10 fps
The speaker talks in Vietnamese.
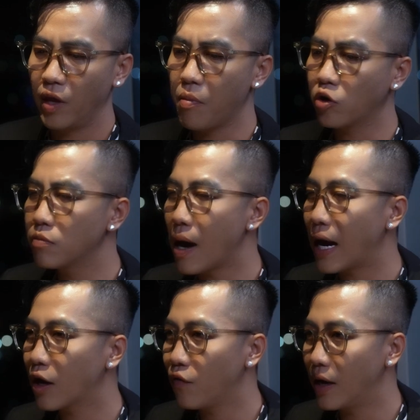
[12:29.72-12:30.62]
Vậy món thứ
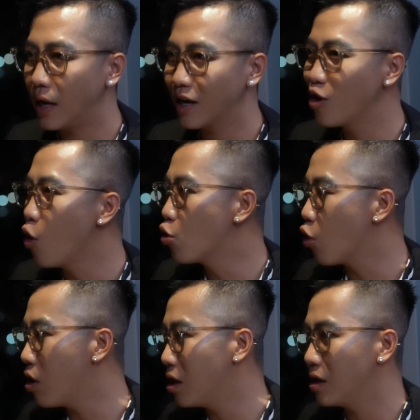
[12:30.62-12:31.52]
ba có phải là cái gu
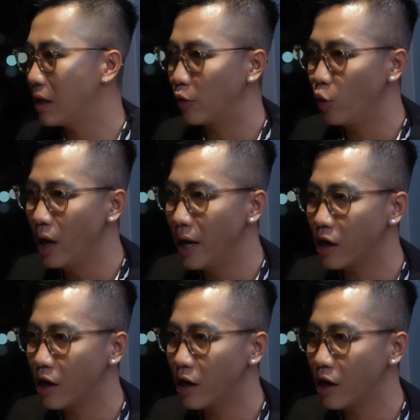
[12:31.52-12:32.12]
của ờ, anh Uy Lê